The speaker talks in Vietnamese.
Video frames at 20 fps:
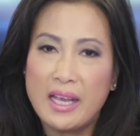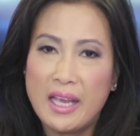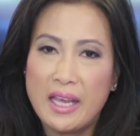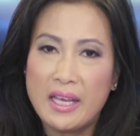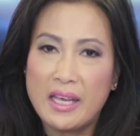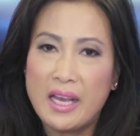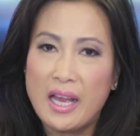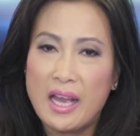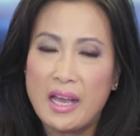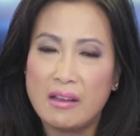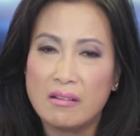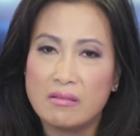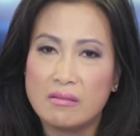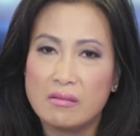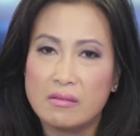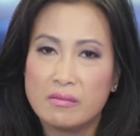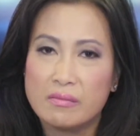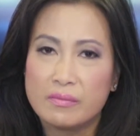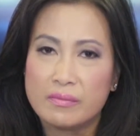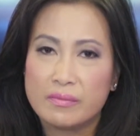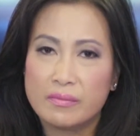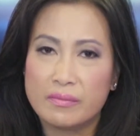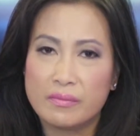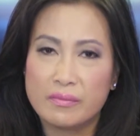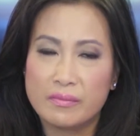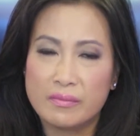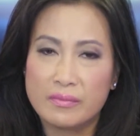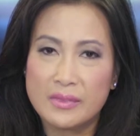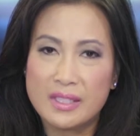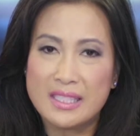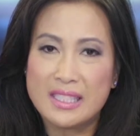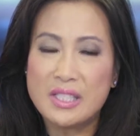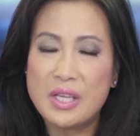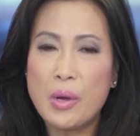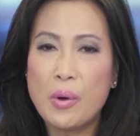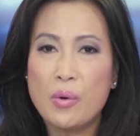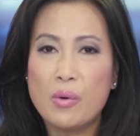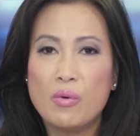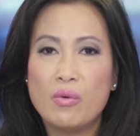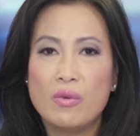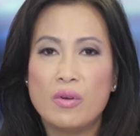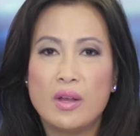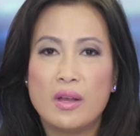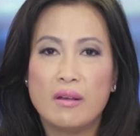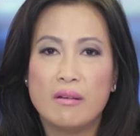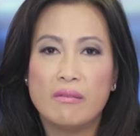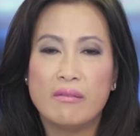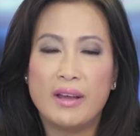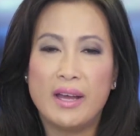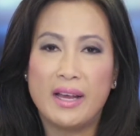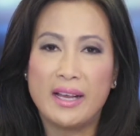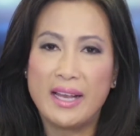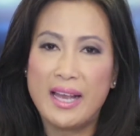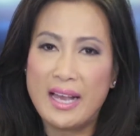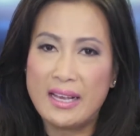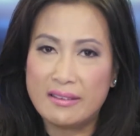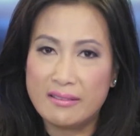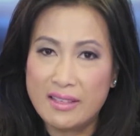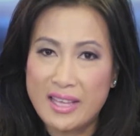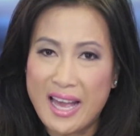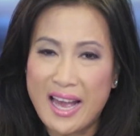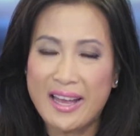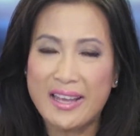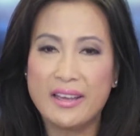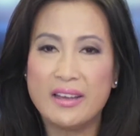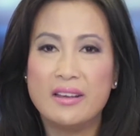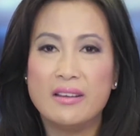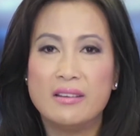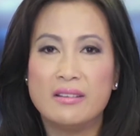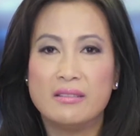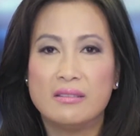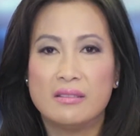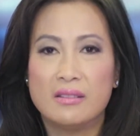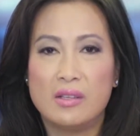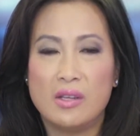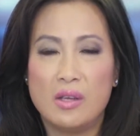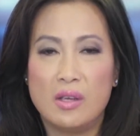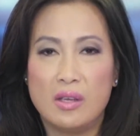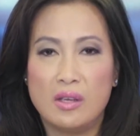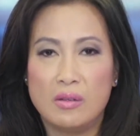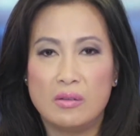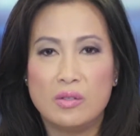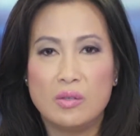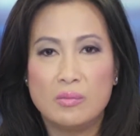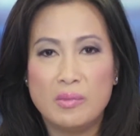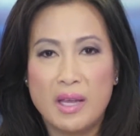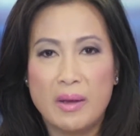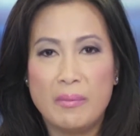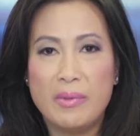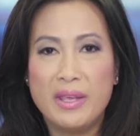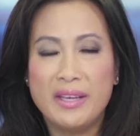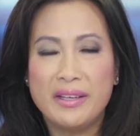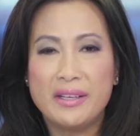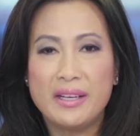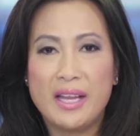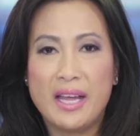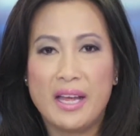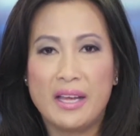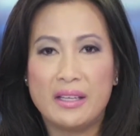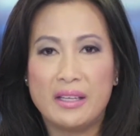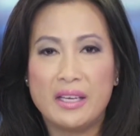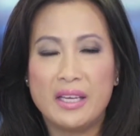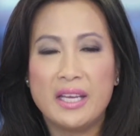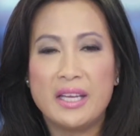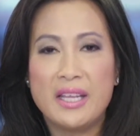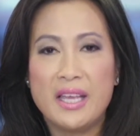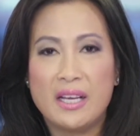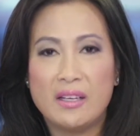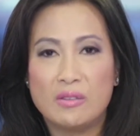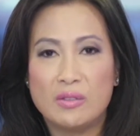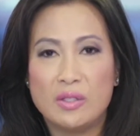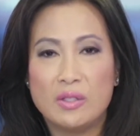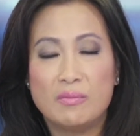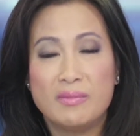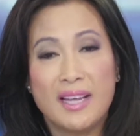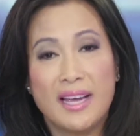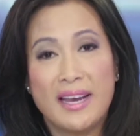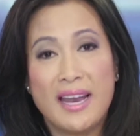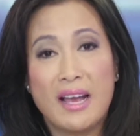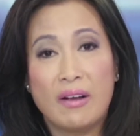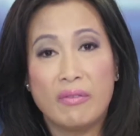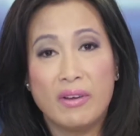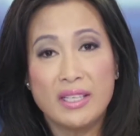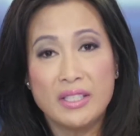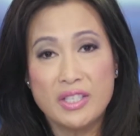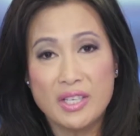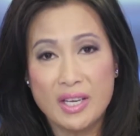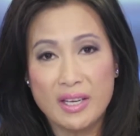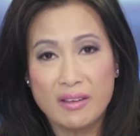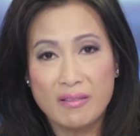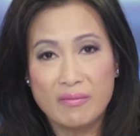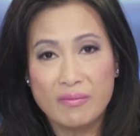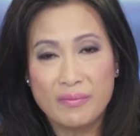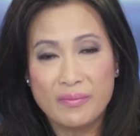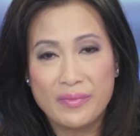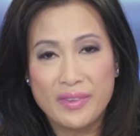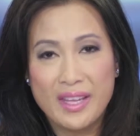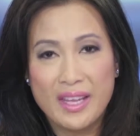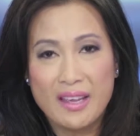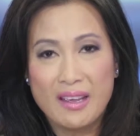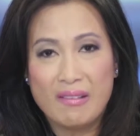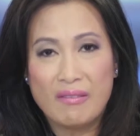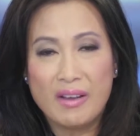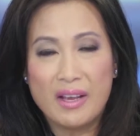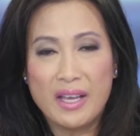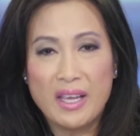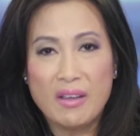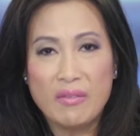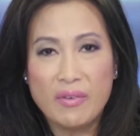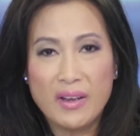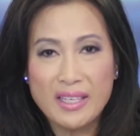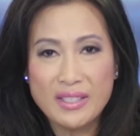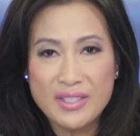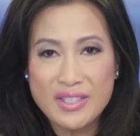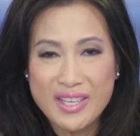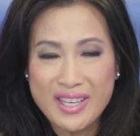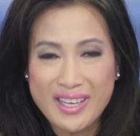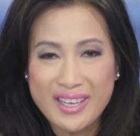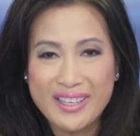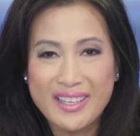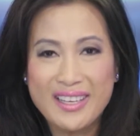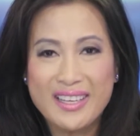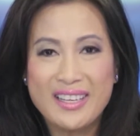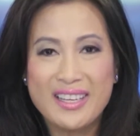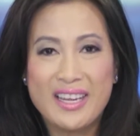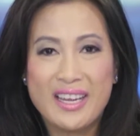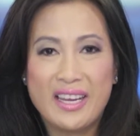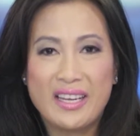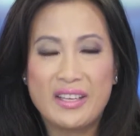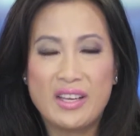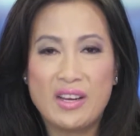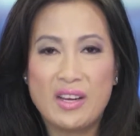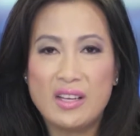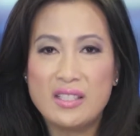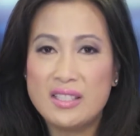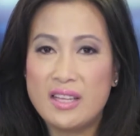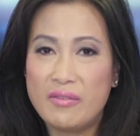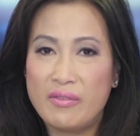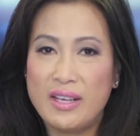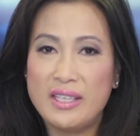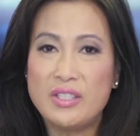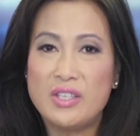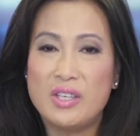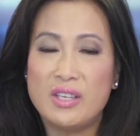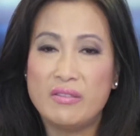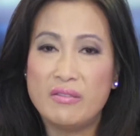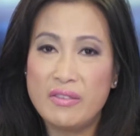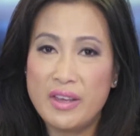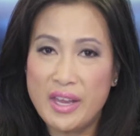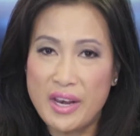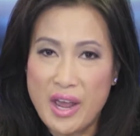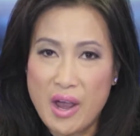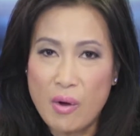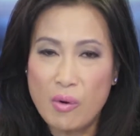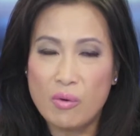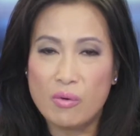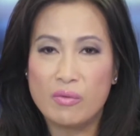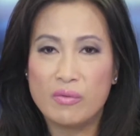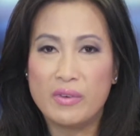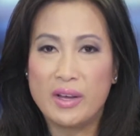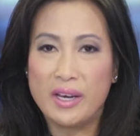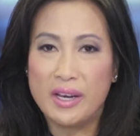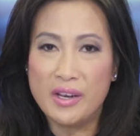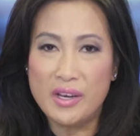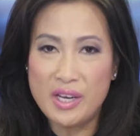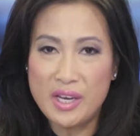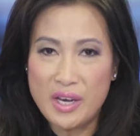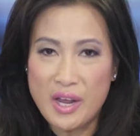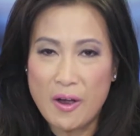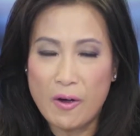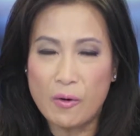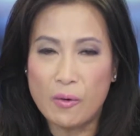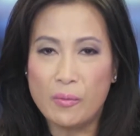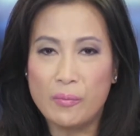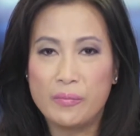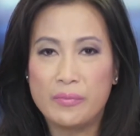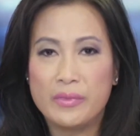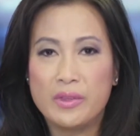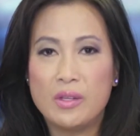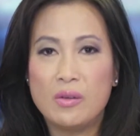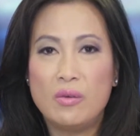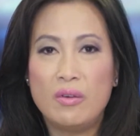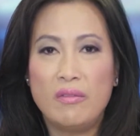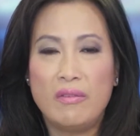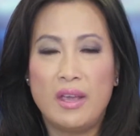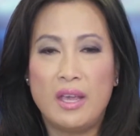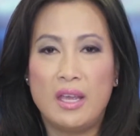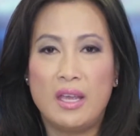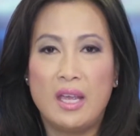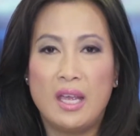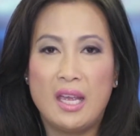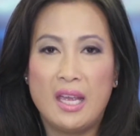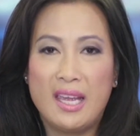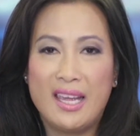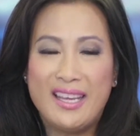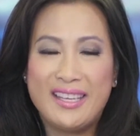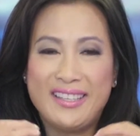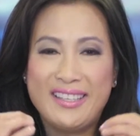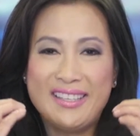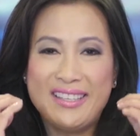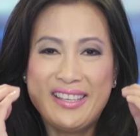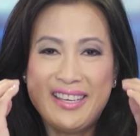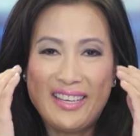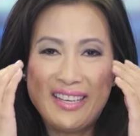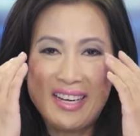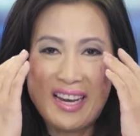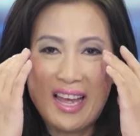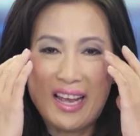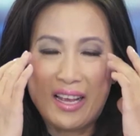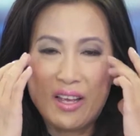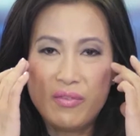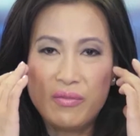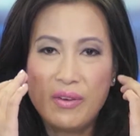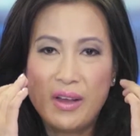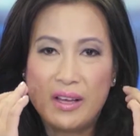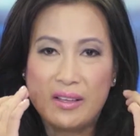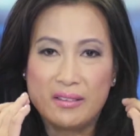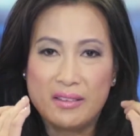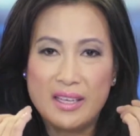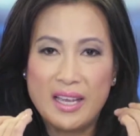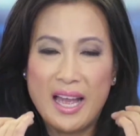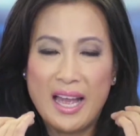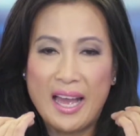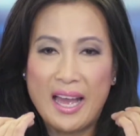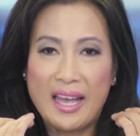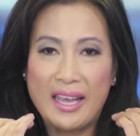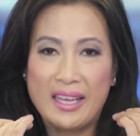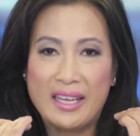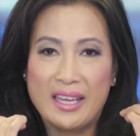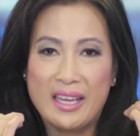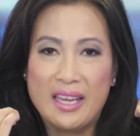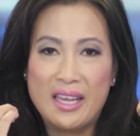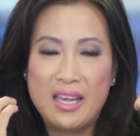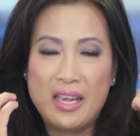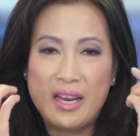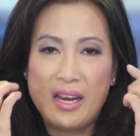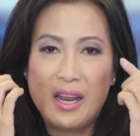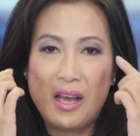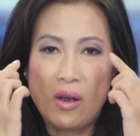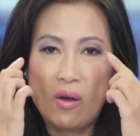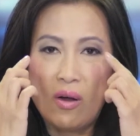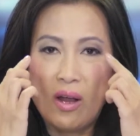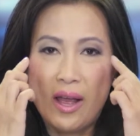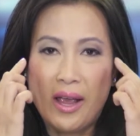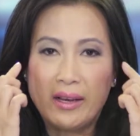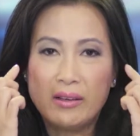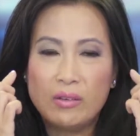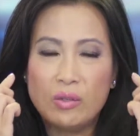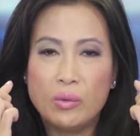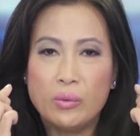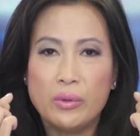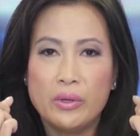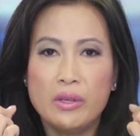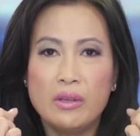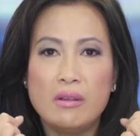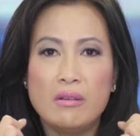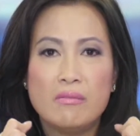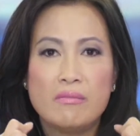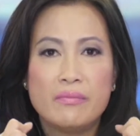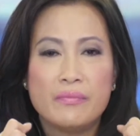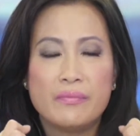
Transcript: ngày càng sâu và càng dài hơn thì chúng ta biết là những cái nhăn của chúng ta đang phát triển và khi phát triển thì nó sẽ phát triển về đâu và nó đi đâu Thưa quý vị, tất nhiên là cái phần thứ hai là khoảng tuổi